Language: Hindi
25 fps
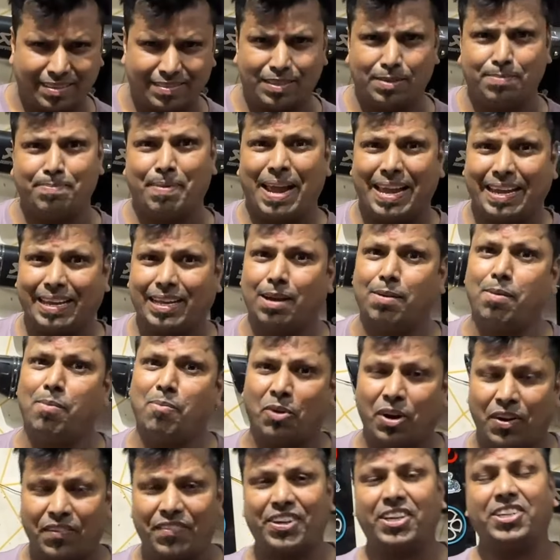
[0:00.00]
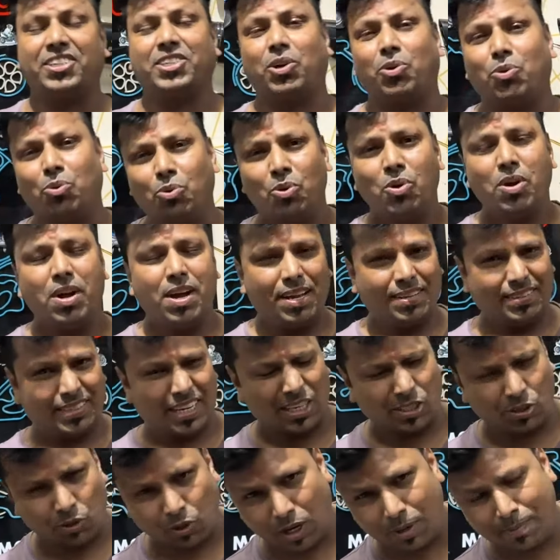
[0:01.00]
किसी बाइक का मैं करूँ
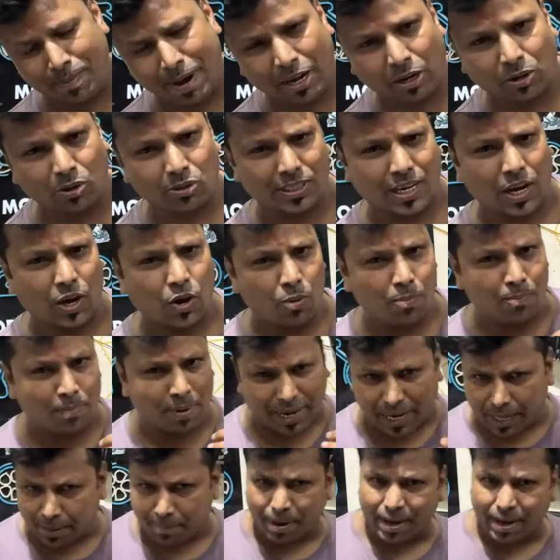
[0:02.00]
चाहे छोटी बाइक हो चाहे बड़ी